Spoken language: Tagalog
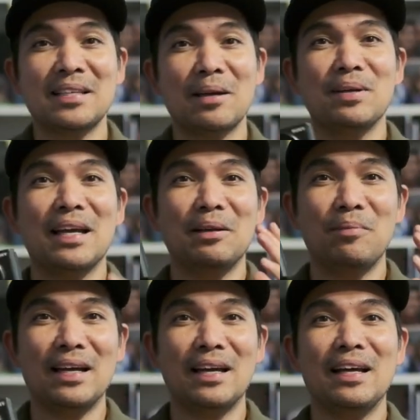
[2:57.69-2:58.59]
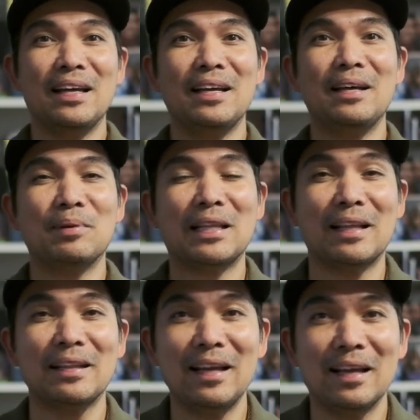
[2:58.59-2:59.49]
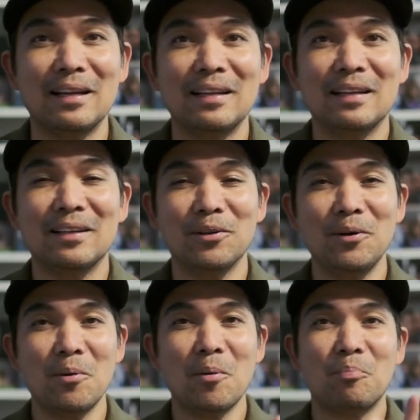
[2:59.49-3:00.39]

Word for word: sabi nga ng mga matatanda, no?